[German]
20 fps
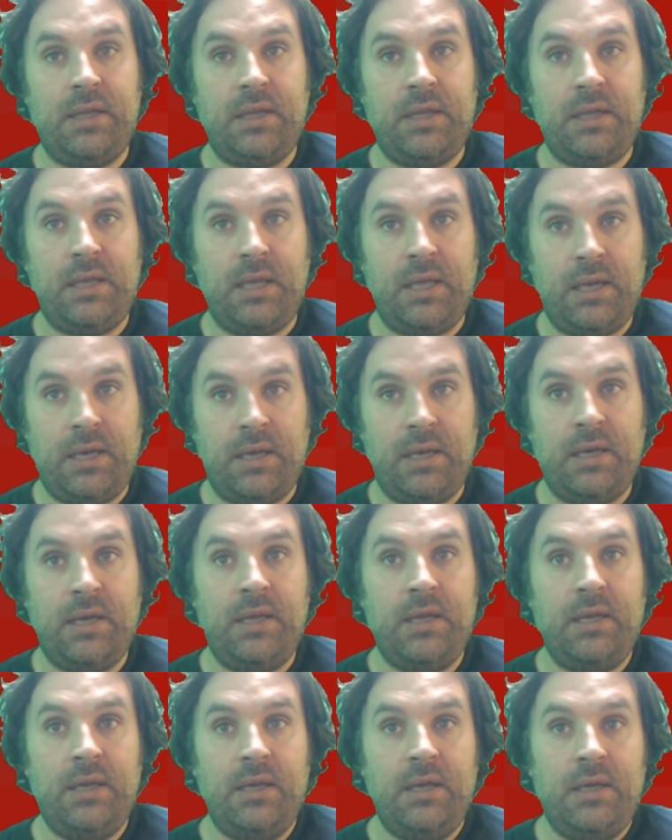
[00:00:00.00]
Denn
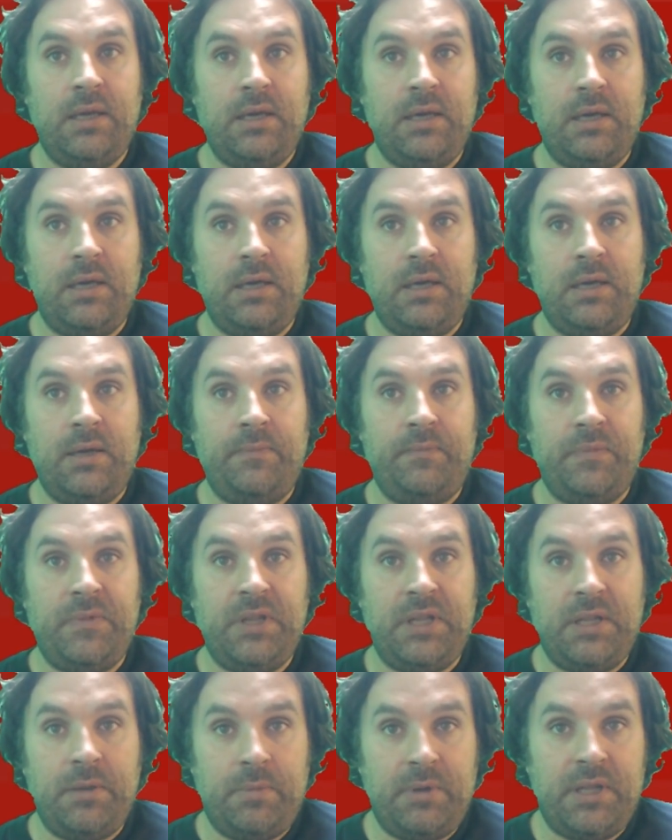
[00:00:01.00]
ähm, die
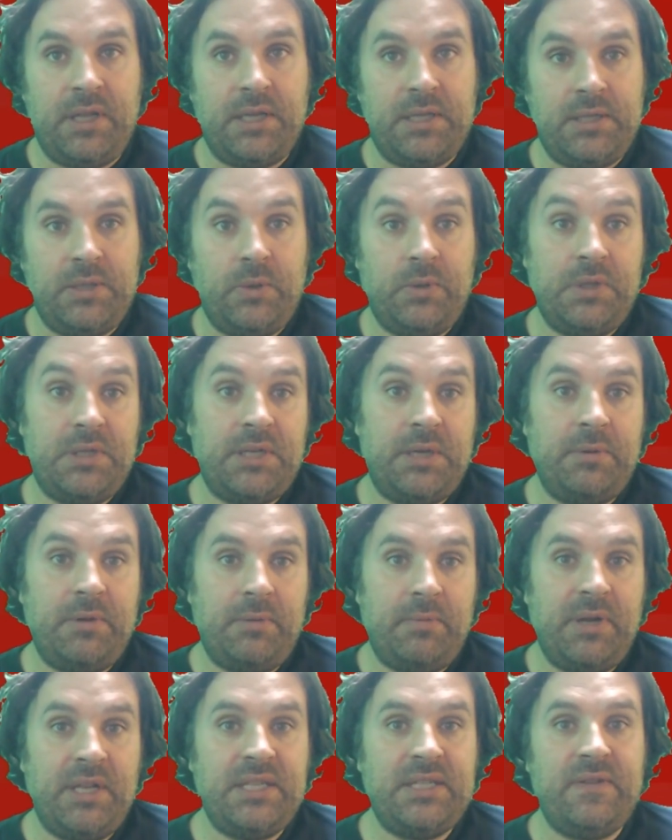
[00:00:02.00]
Interpretation, das habe ich im
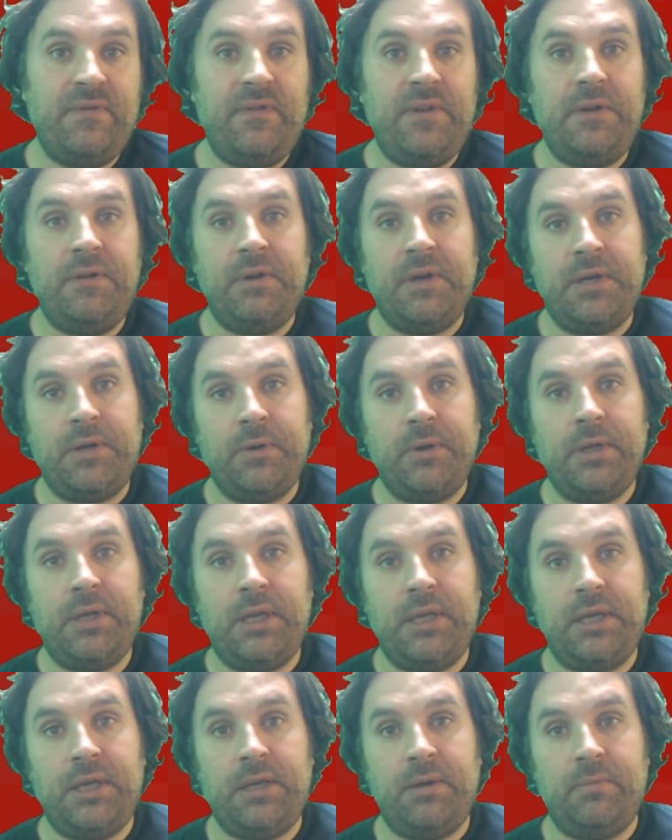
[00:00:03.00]
letzten Video ja
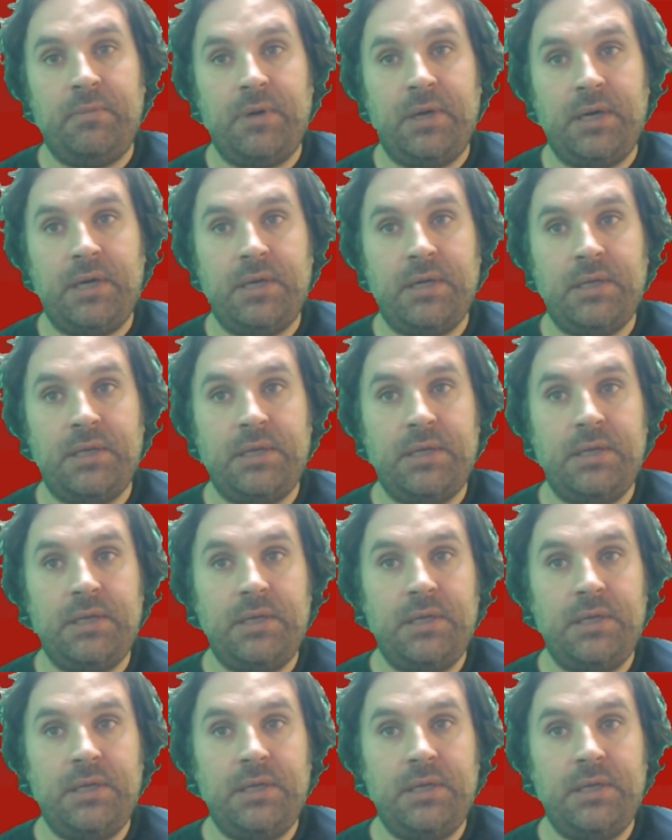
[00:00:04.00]
deutlich gemacht,